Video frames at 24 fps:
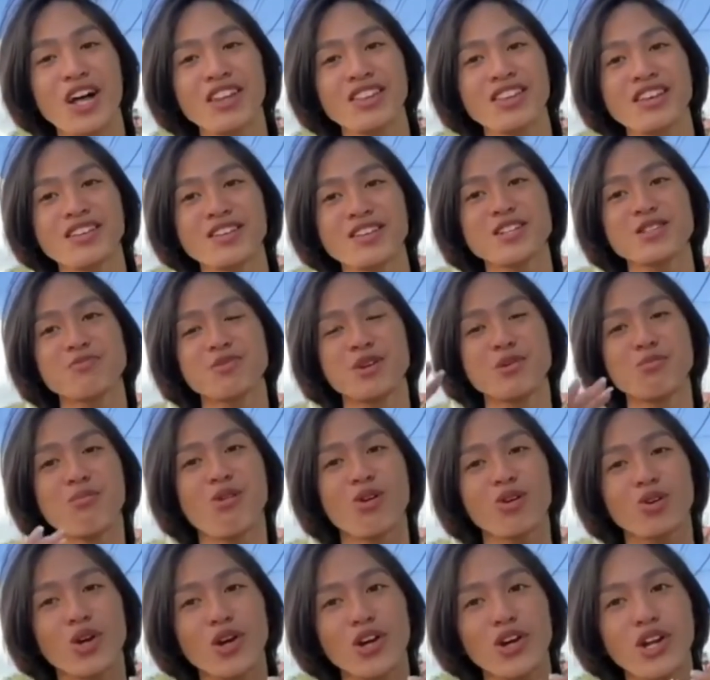everyone, this
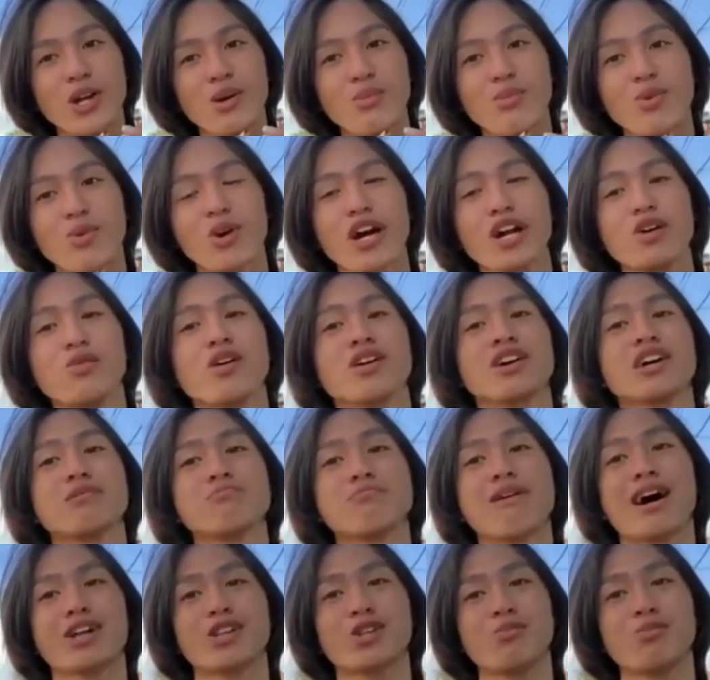is me, Book Noy Glamour,
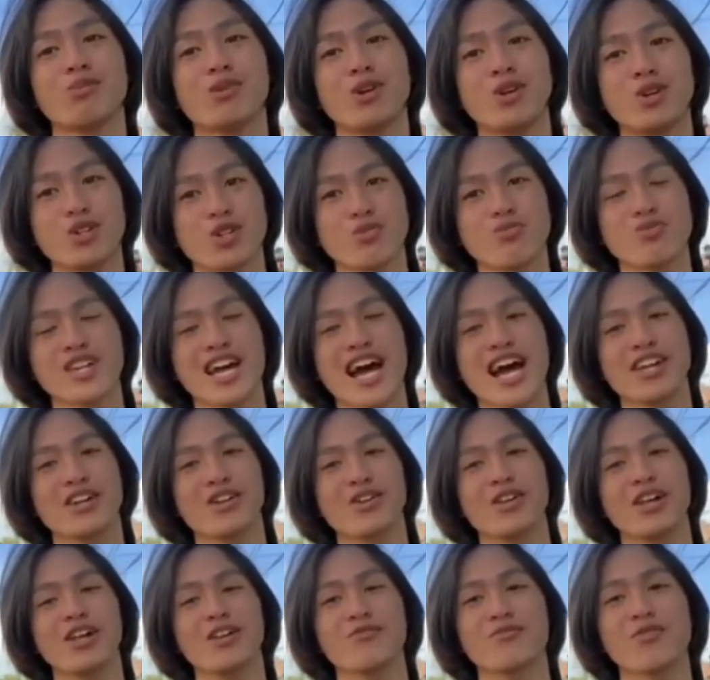and welcome back to my YouTube
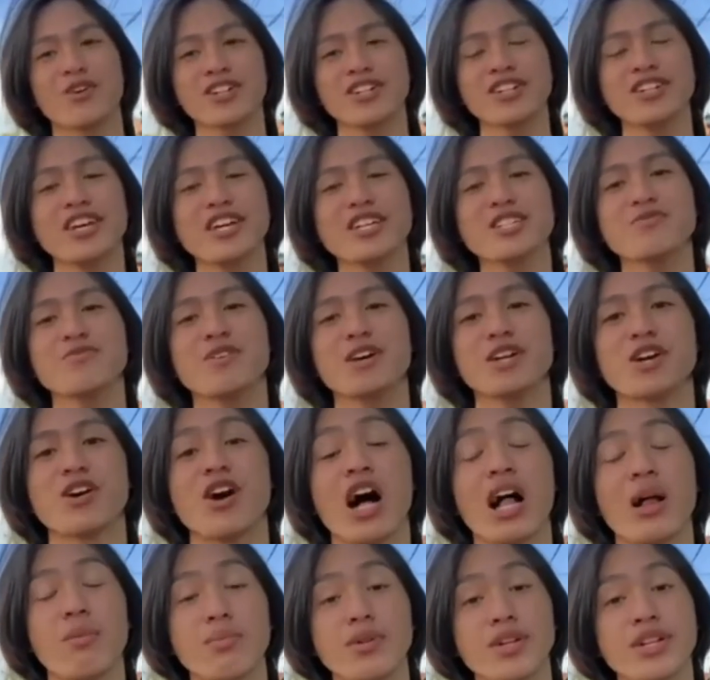channel. And for today's
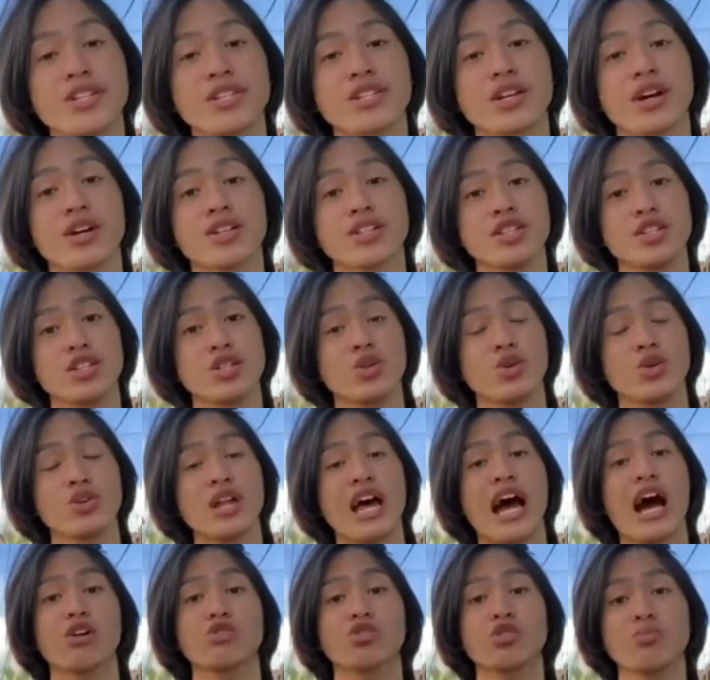video, I'll be
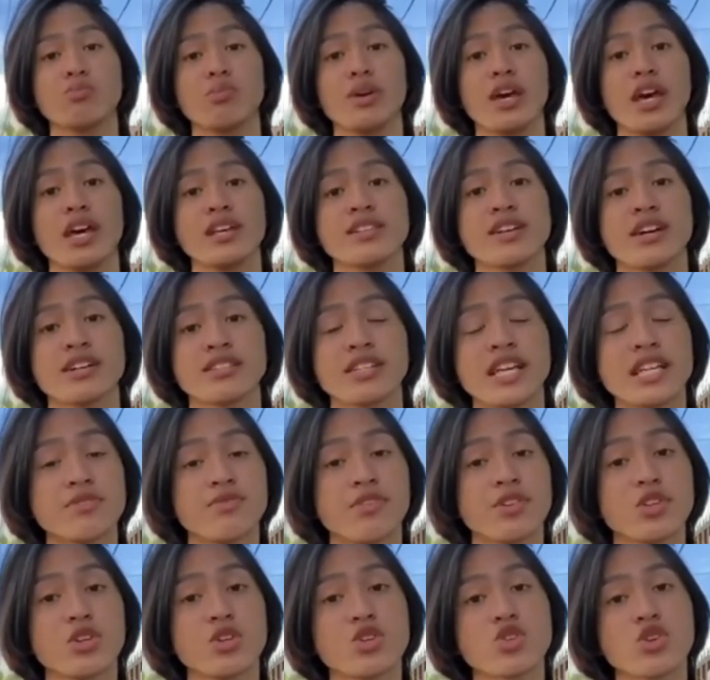discussing you on how to be a
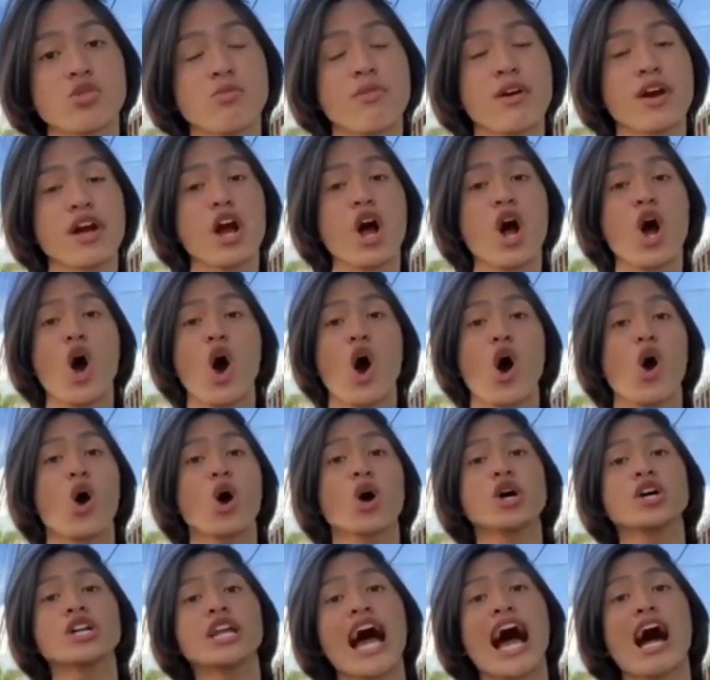successful YouTuber
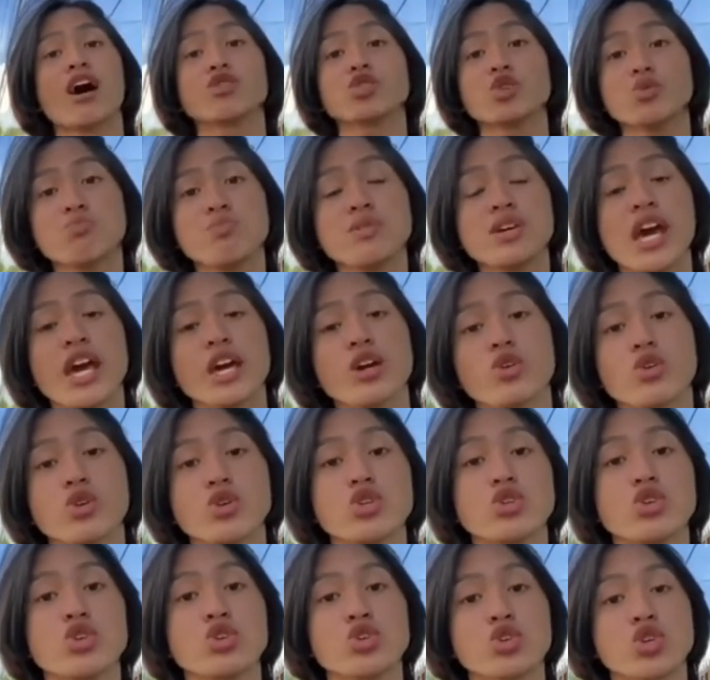or on how to be
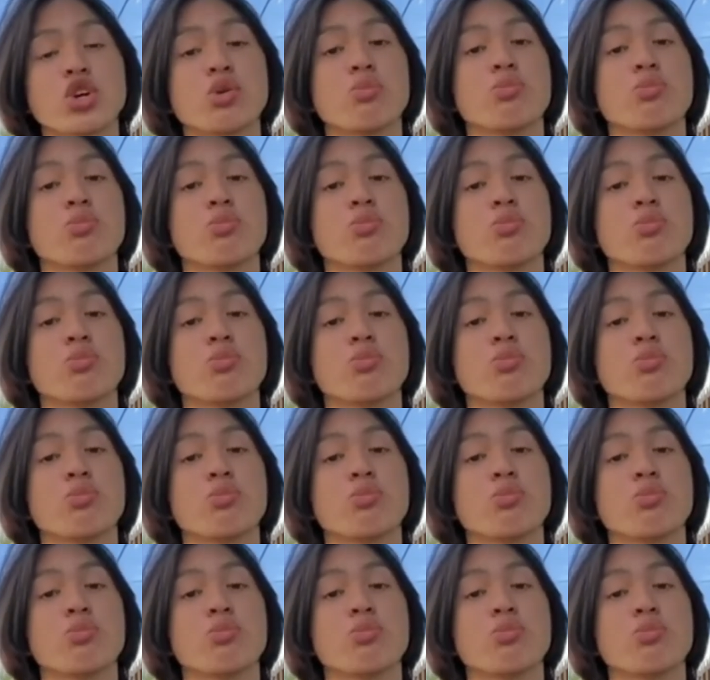a good